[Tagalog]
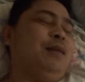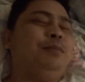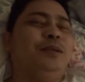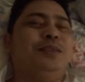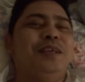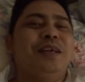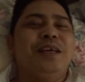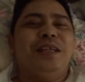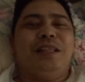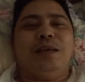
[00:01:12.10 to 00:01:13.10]
tapos,
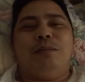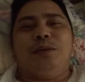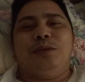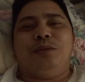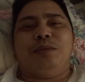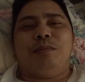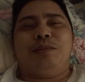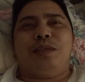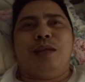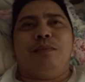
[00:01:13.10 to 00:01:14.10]
tapos yung
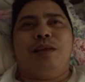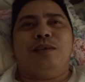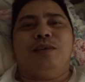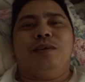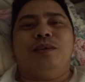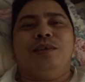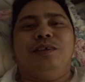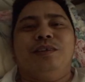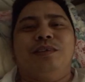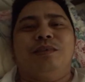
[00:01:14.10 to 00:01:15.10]
subscriber ko,
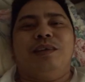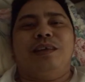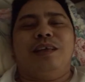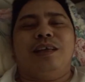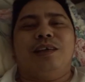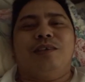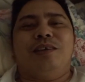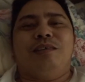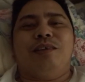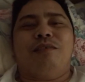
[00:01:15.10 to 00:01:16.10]
yun, no, nagkaroon
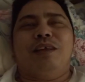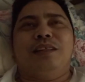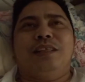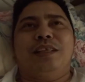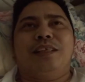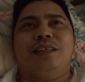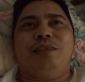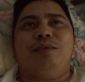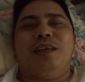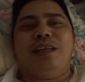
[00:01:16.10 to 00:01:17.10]
ako ng
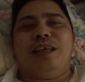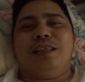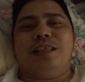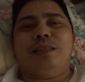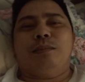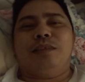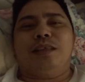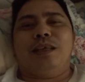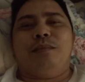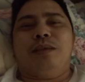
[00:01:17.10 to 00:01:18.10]
131 yata
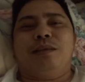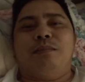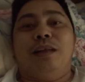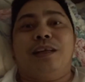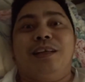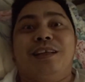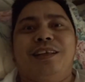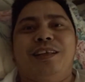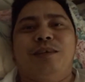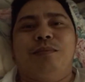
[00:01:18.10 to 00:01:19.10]
subscriber.
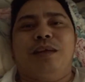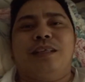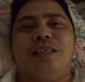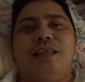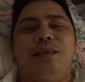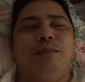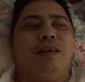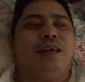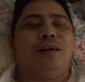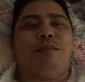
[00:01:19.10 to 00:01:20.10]
Malaki-laki na yun para sa akin
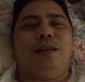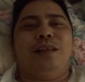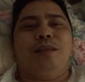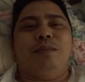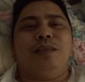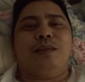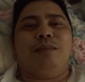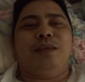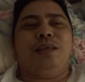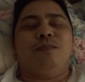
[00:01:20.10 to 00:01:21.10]
mga kabalin. Ibig
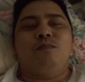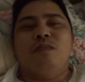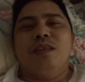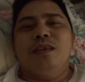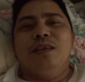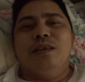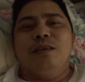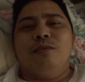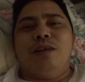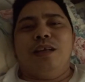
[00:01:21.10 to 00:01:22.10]
sabihin,
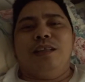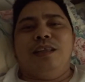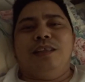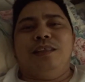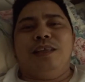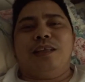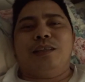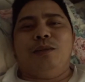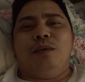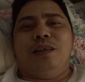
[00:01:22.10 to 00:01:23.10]

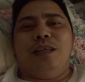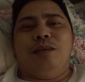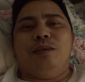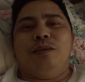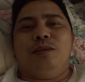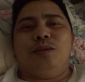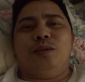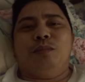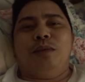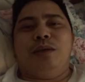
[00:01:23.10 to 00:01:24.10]
131 na yung
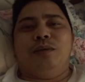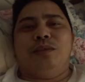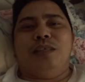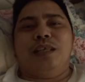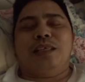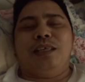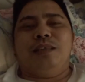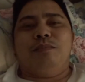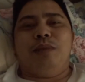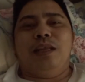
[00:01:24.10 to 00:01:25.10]
gustong manood sa
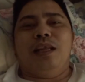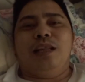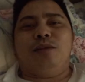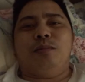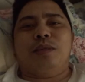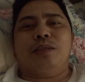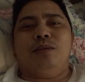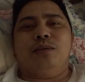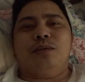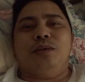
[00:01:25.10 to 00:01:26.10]
akin. Pinilit ko pa
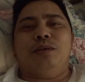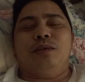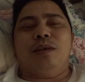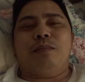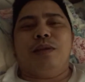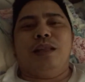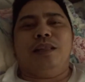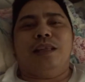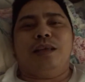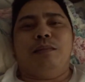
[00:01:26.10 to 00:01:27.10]
siguro yun, no?
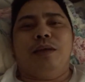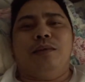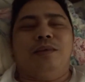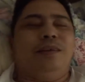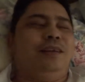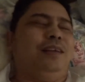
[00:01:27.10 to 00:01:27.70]
napilit ng iba yun.